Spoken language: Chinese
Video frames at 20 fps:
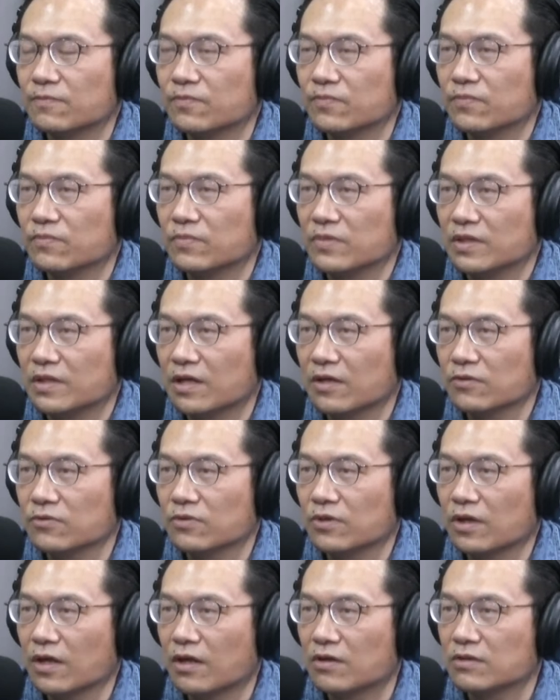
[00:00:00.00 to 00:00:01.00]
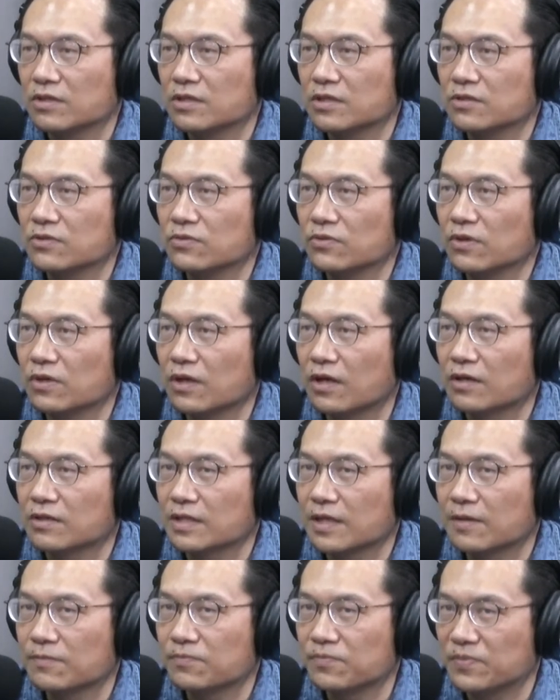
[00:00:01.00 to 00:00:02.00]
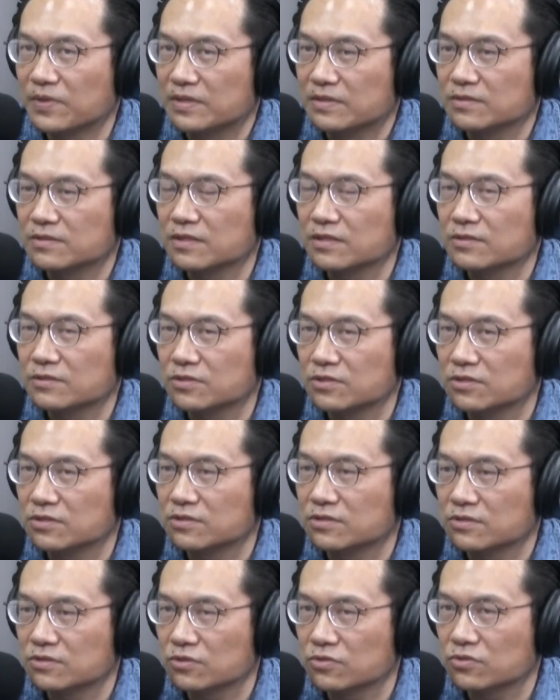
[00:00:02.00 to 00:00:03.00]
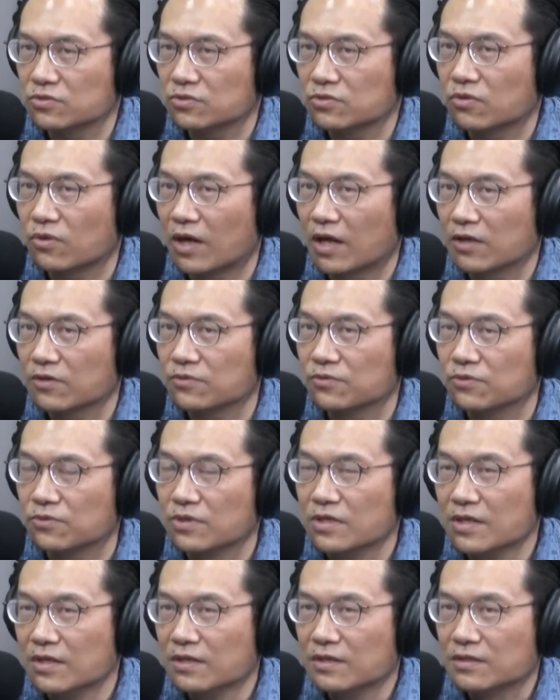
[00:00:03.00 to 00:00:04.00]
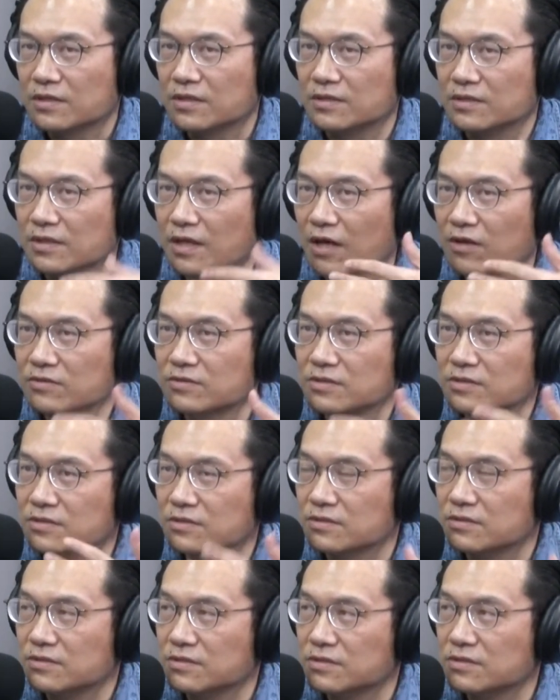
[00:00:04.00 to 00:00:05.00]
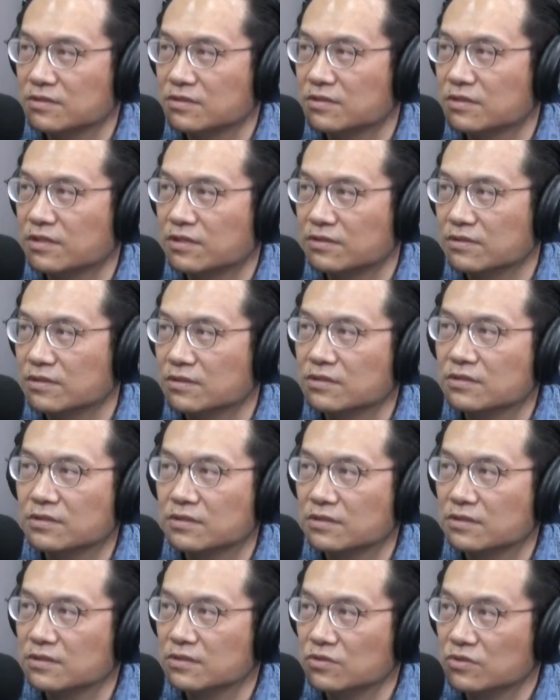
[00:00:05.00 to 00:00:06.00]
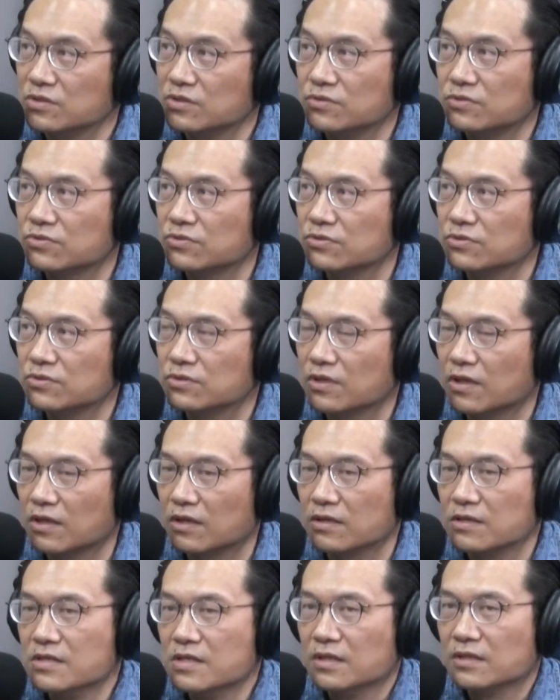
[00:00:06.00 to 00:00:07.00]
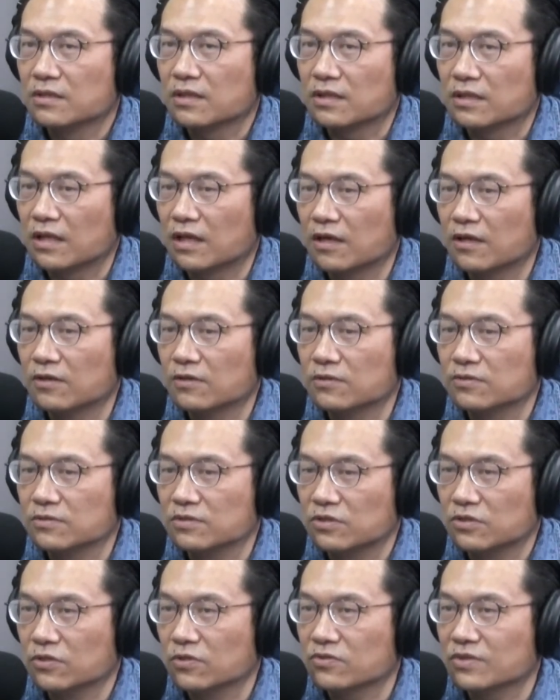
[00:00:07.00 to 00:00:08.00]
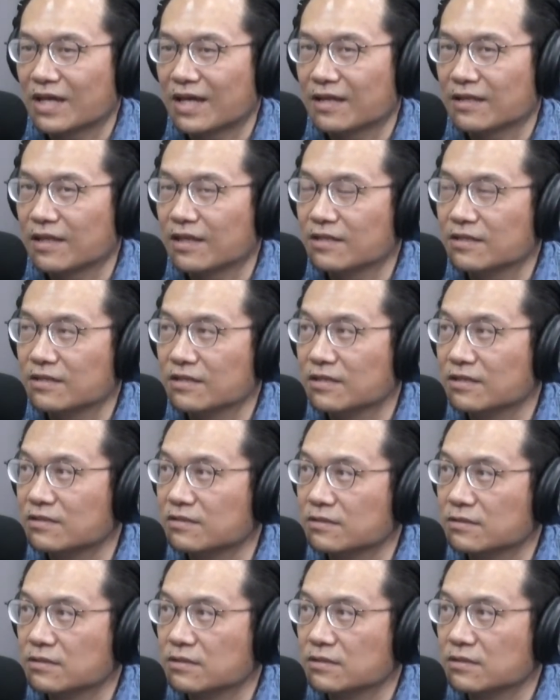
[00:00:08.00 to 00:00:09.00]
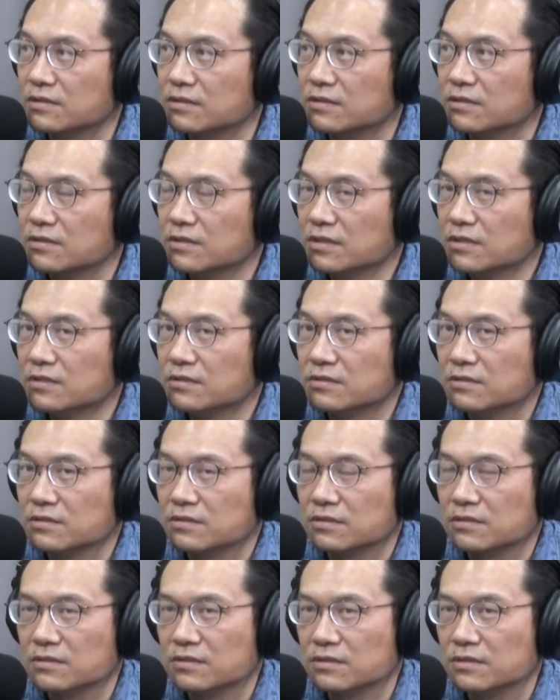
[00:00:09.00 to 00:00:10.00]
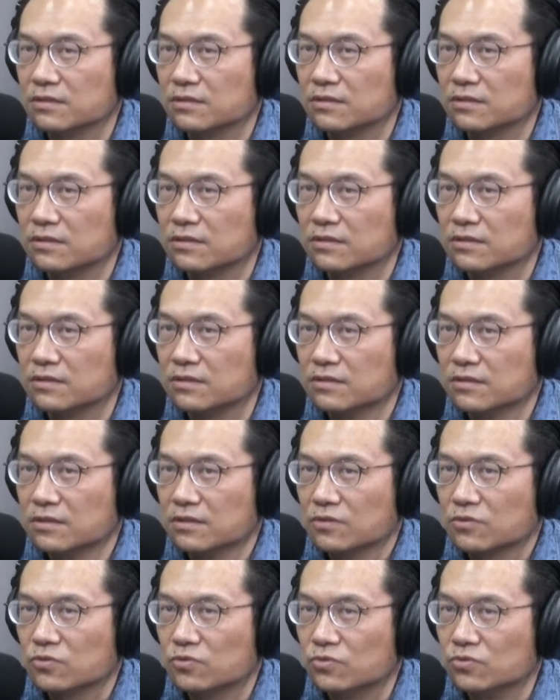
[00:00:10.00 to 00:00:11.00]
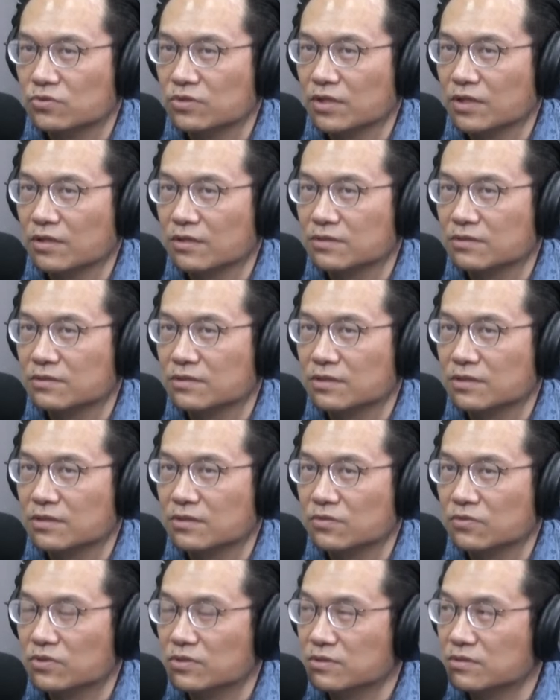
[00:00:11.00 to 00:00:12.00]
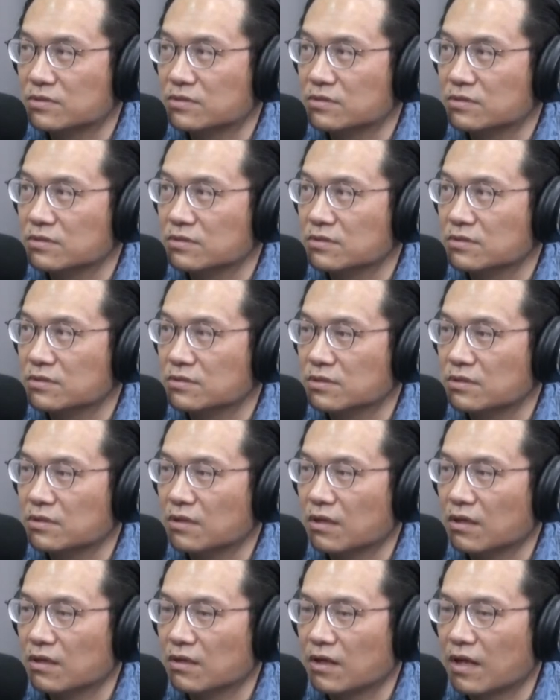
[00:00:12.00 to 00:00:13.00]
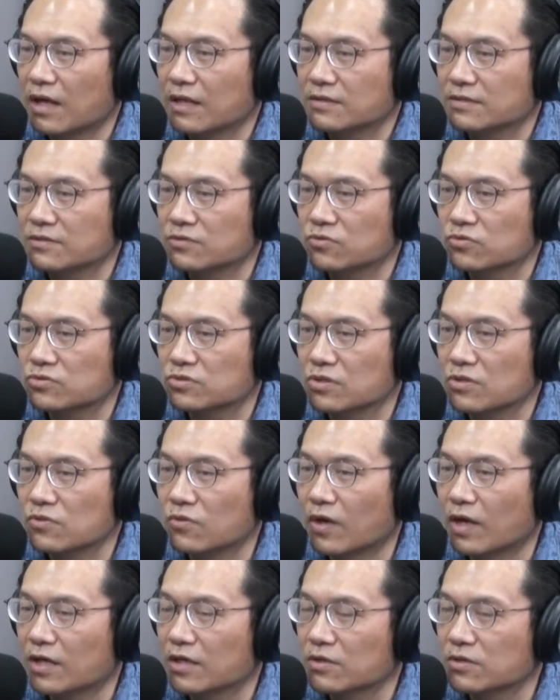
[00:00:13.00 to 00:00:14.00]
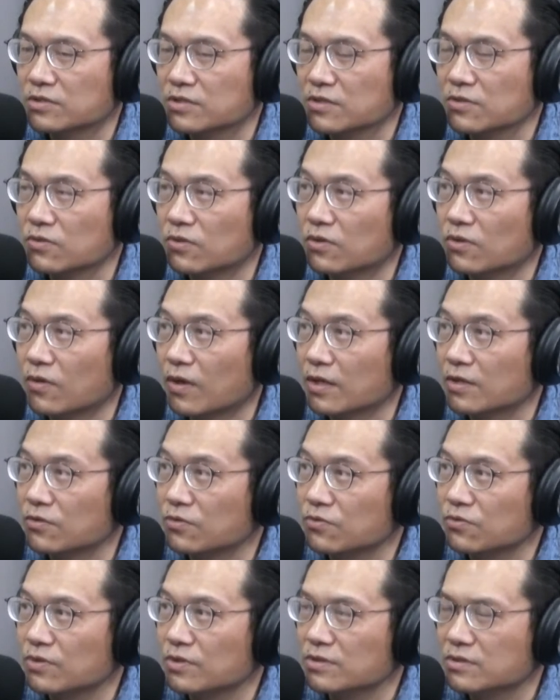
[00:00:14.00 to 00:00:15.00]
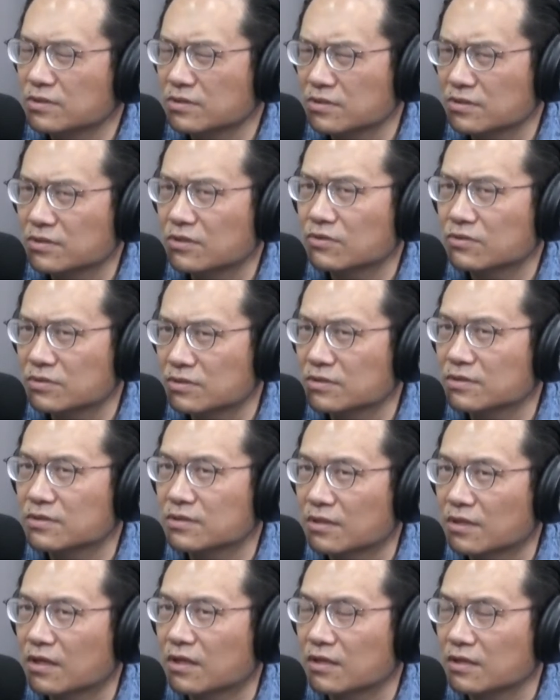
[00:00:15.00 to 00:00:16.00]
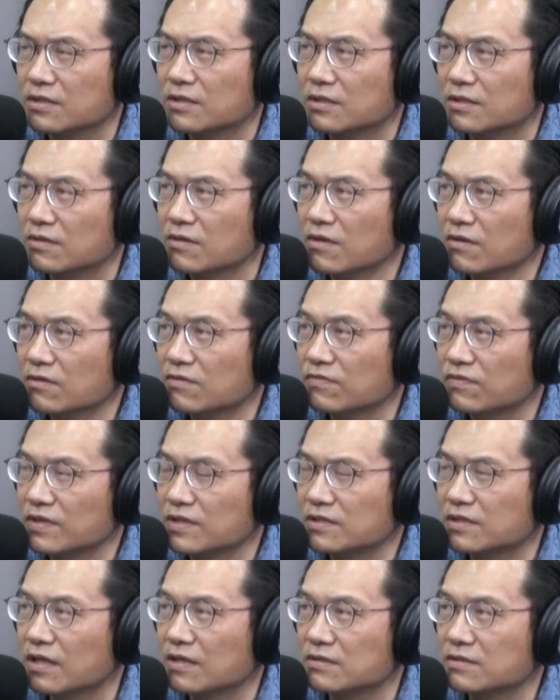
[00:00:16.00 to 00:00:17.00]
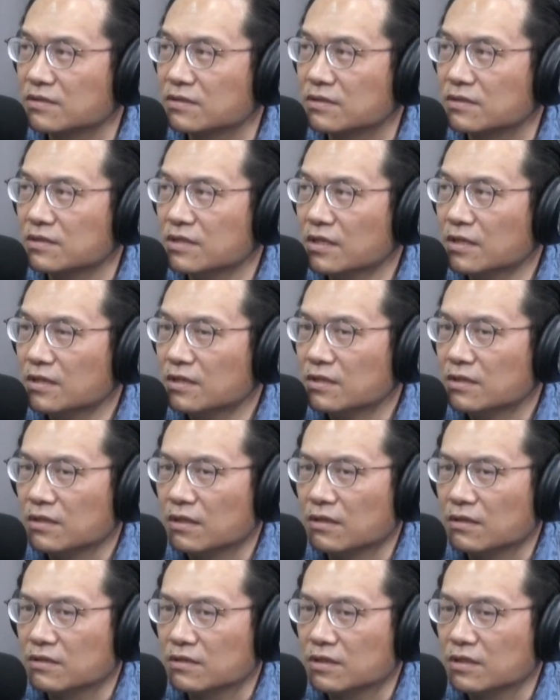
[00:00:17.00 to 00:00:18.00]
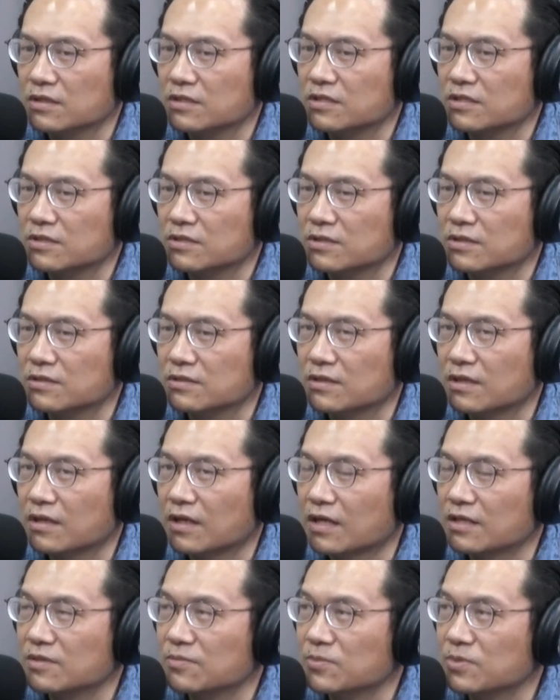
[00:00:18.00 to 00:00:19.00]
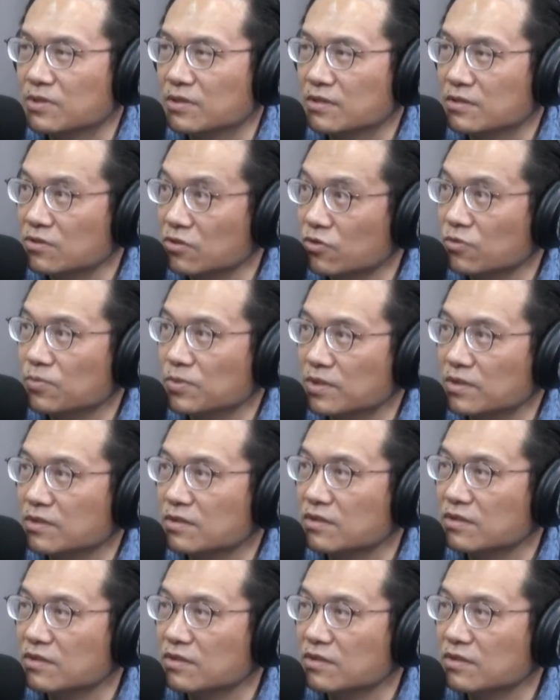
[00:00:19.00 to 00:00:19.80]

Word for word: 闽南语也好，客语也好，它本身其实就是华语，可能好几世纪以前的一个遗绪啊。然后你用它来念那个、那个、那个。古典的文词啊，还是说生活生活化的语言，其实都是可以非常的呃，可以体认到它里面的优美的地